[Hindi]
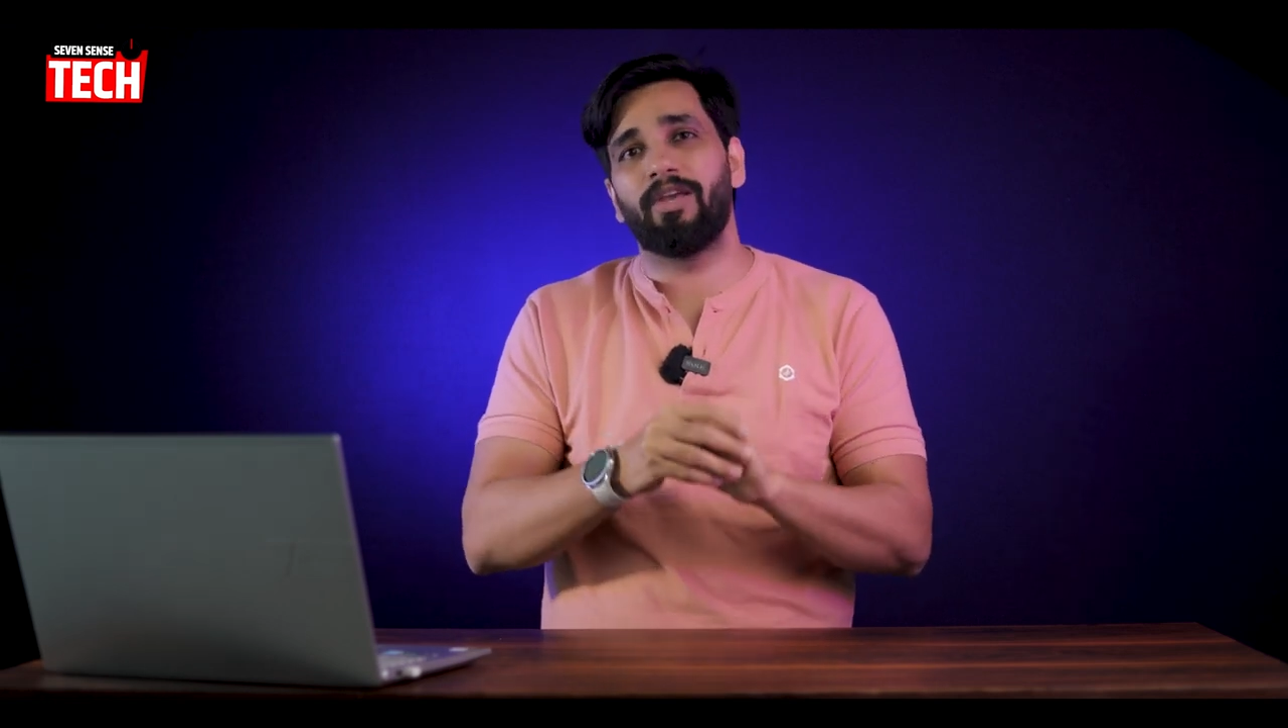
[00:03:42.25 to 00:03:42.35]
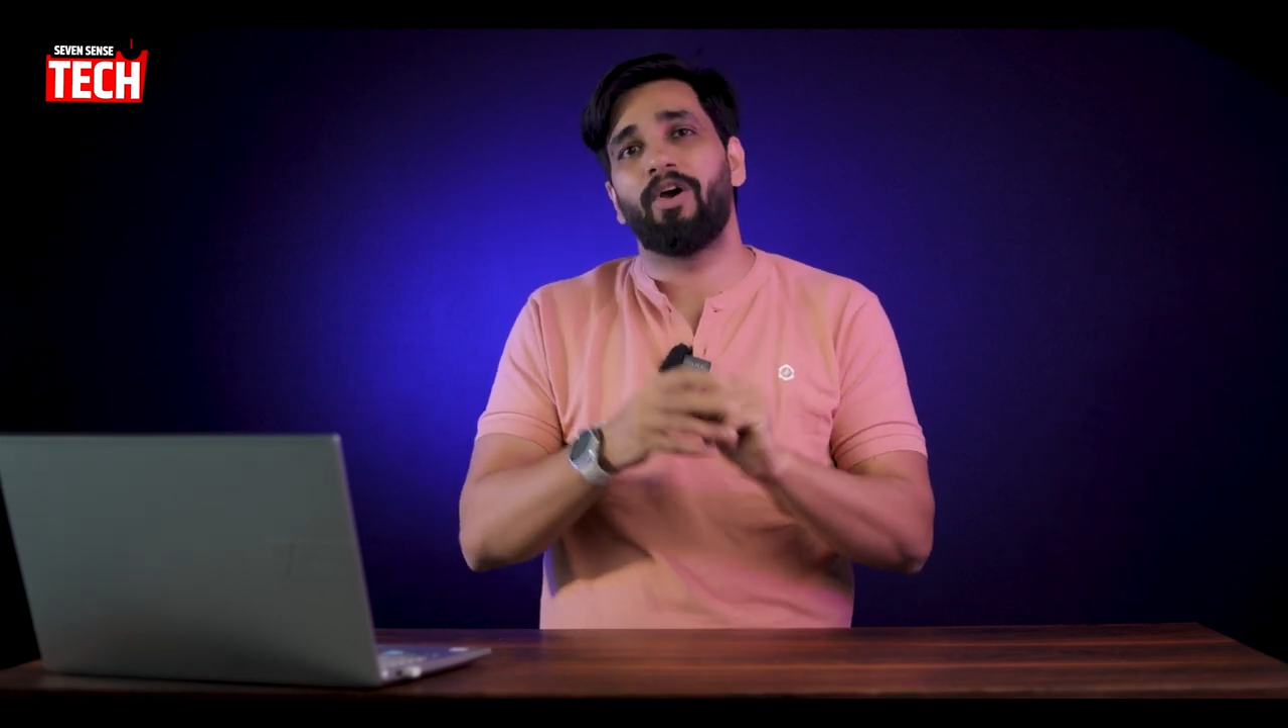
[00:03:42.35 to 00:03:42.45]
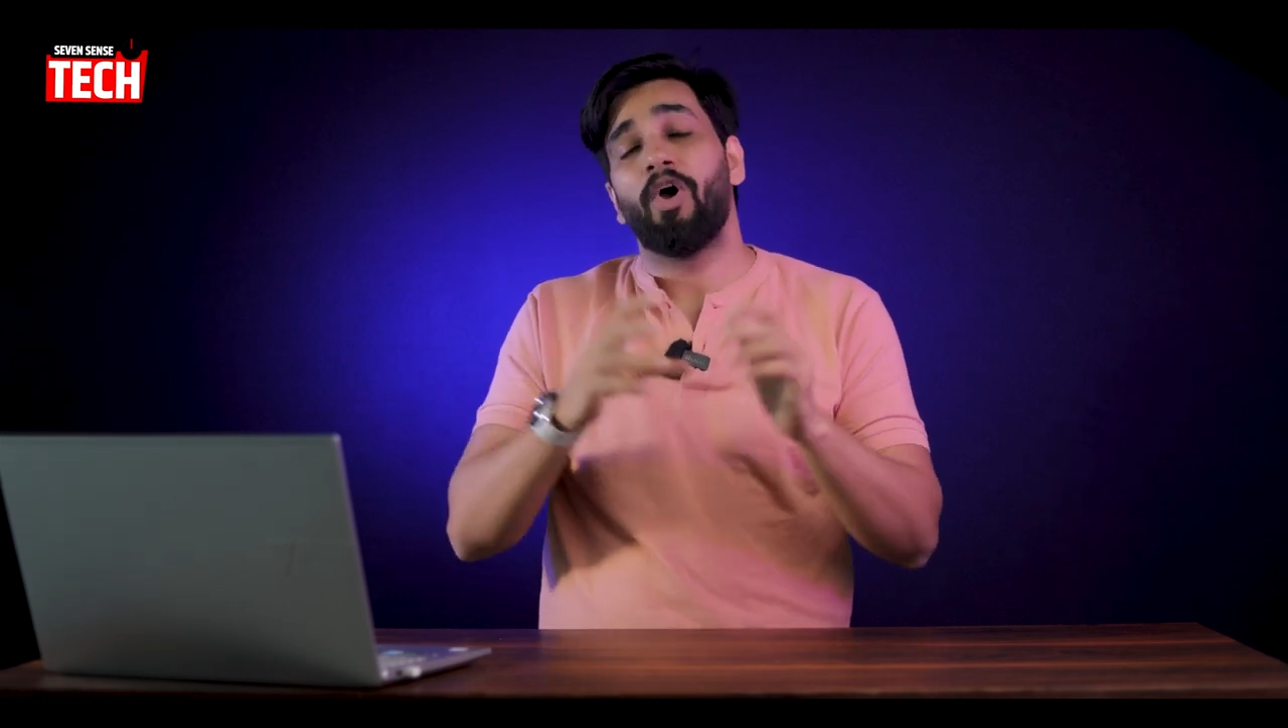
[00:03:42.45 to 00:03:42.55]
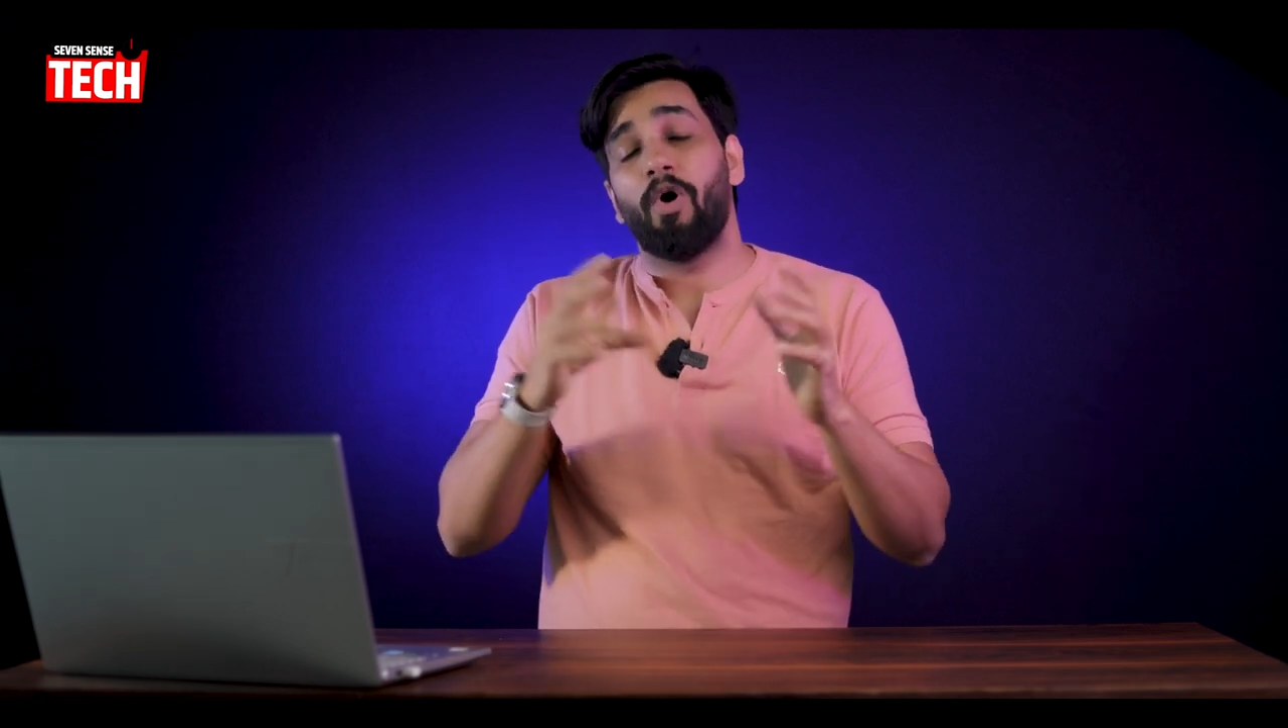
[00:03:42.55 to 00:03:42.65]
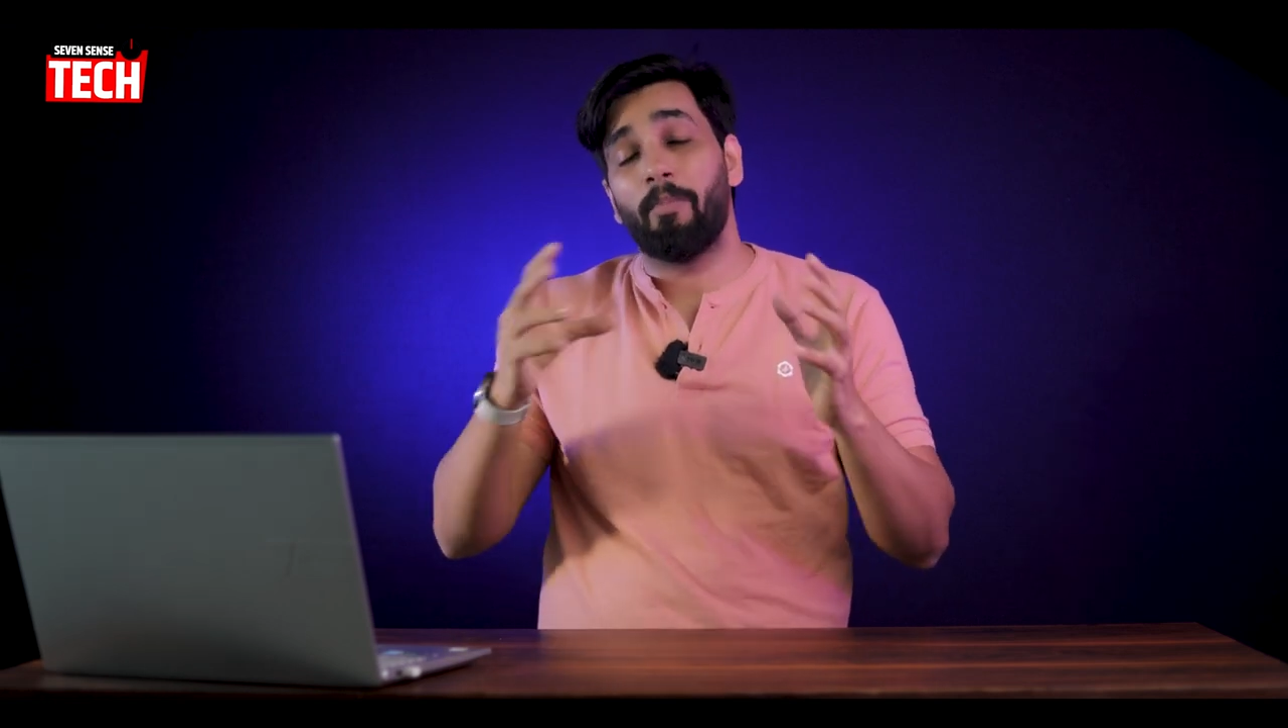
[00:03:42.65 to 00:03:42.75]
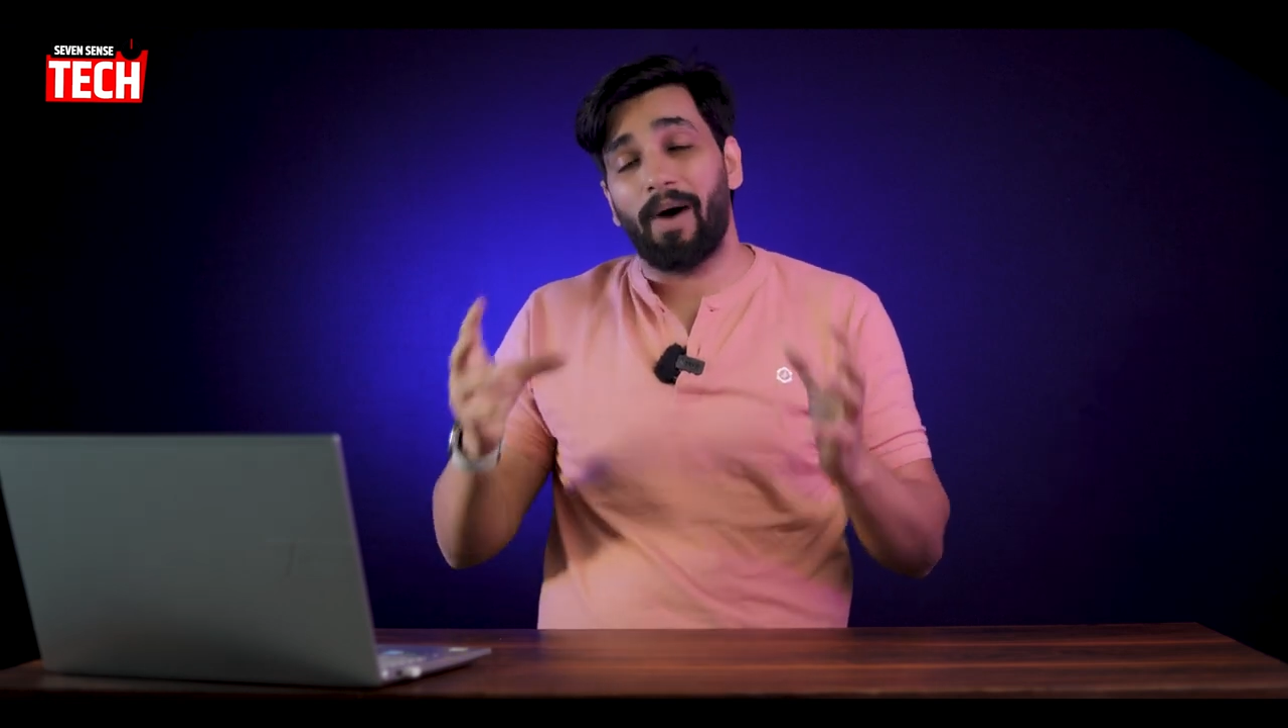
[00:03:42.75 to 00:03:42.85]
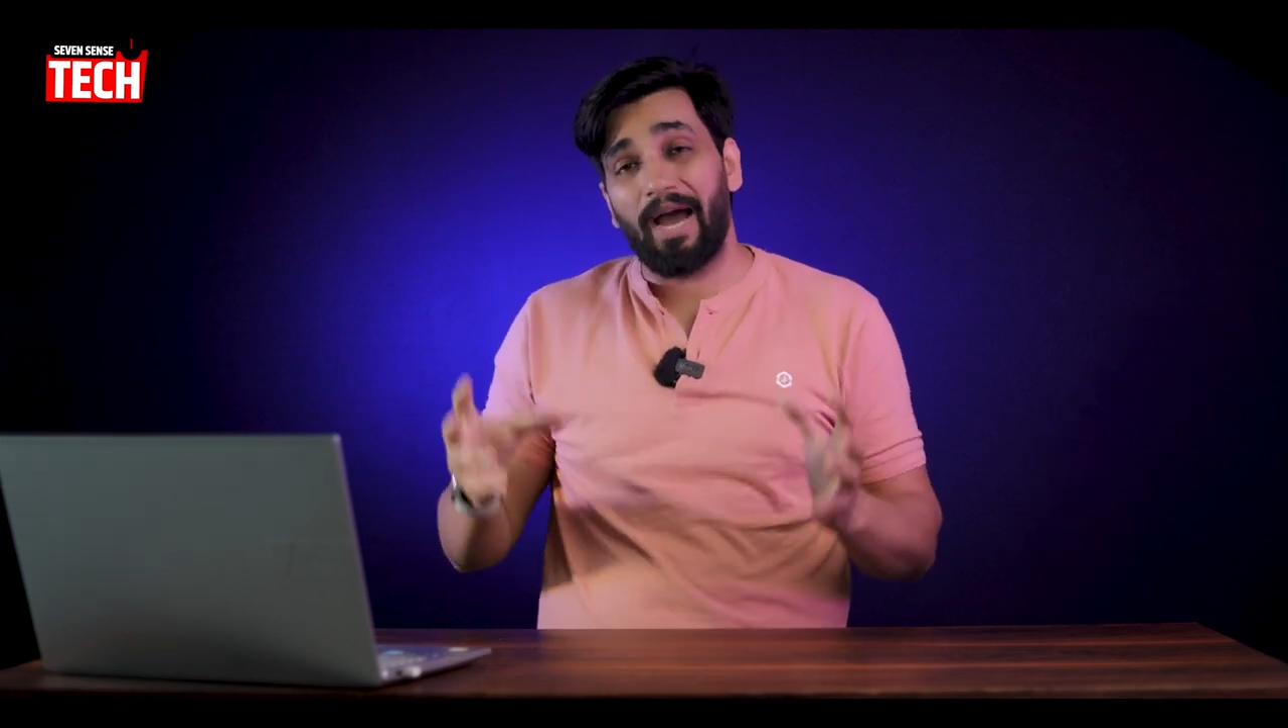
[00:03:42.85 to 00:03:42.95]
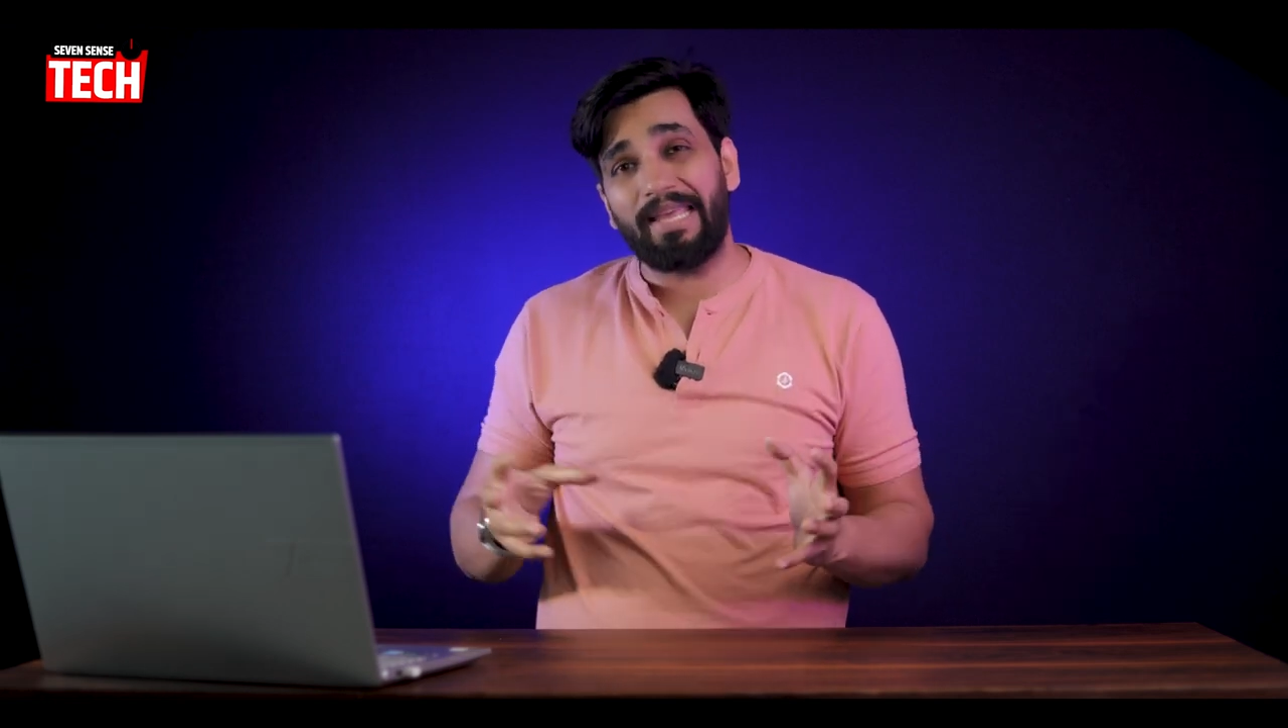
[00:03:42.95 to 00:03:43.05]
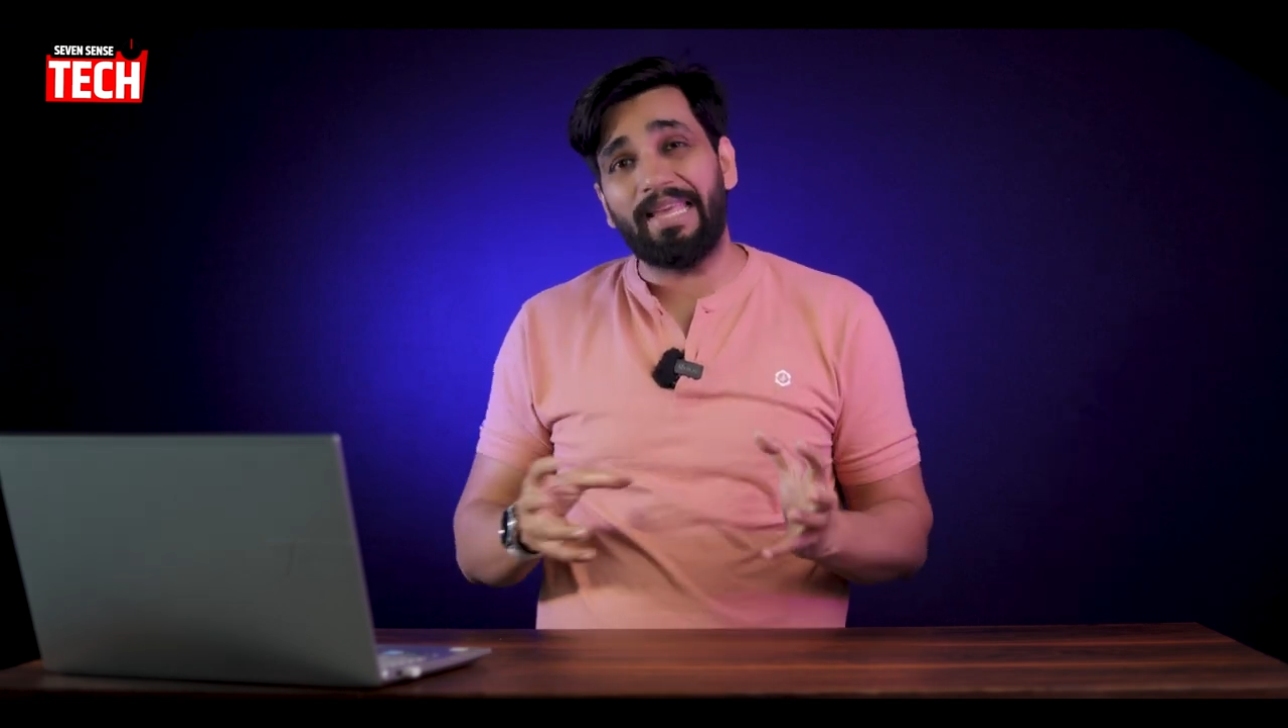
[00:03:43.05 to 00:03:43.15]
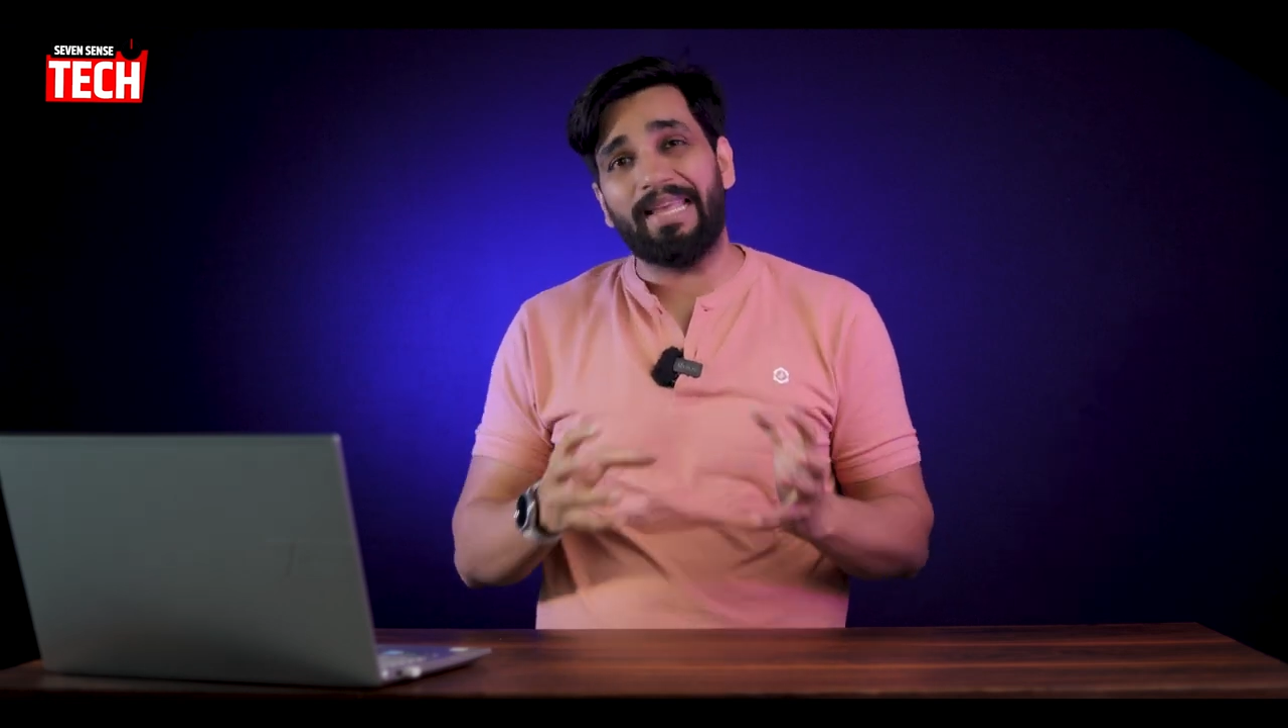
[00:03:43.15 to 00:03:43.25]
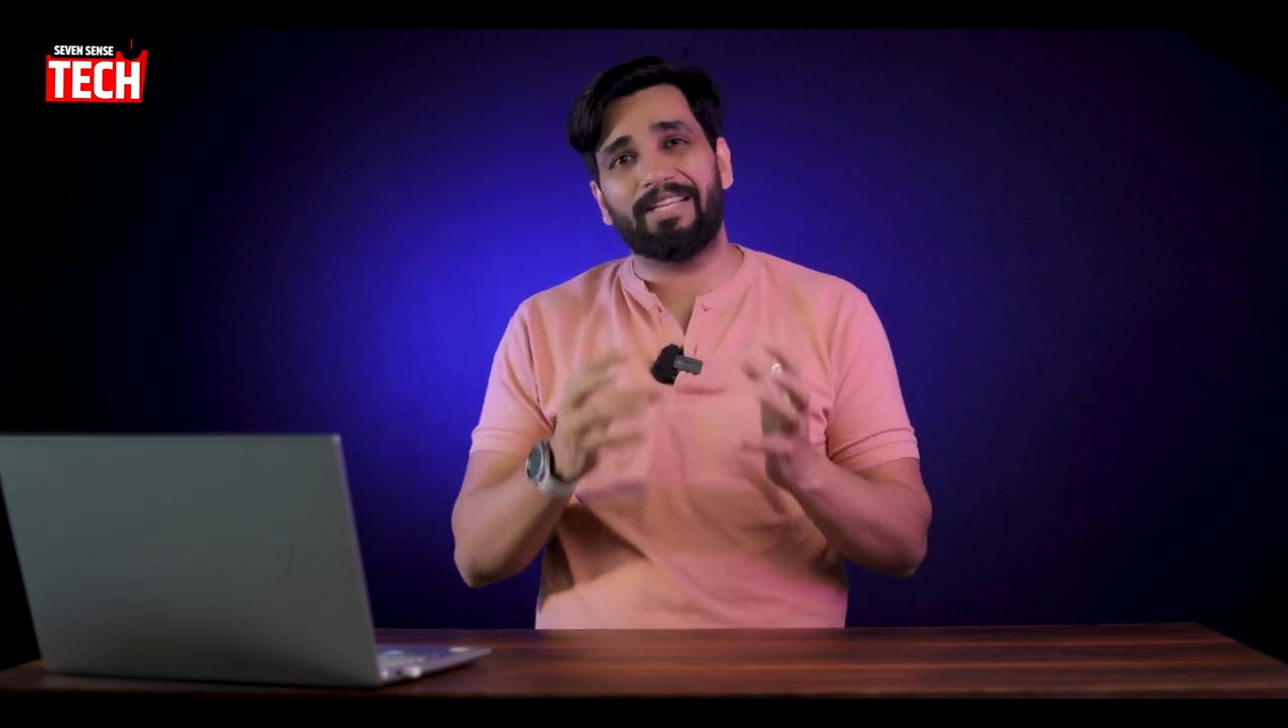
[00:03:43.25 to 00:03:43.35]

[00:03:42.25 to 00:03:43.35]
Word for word: है बाकी